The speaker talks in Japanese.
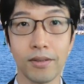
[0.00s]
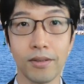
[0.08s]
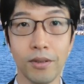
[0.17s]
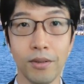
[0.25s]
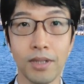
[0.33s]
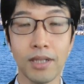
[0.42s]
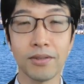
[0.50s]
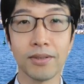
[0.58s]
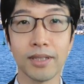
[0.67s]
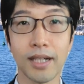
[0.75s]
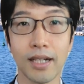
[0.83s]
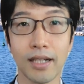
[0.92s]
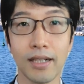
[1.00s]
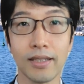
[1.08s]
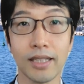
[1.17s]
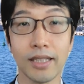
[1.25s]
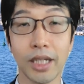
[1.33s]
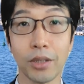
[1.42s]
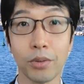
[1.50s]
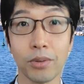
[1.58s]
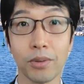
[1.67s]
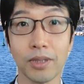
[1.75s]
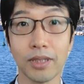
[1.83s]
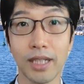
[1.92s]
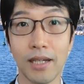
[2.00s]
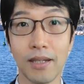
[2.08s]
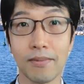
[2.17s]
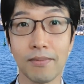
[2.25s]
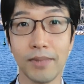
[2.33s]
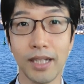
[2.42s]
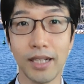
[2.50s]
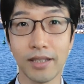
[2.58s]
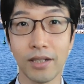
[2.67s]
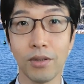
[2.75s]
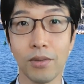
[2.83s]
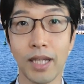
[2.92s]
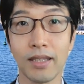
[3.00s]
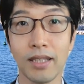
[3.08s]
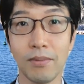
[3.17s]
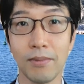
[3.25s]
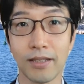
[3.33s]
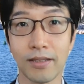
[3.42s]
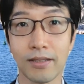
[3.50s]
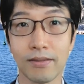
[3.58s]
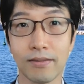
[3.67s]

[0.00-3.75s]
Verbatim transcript: う教科書に書かれていない驚きが皆さんを待っています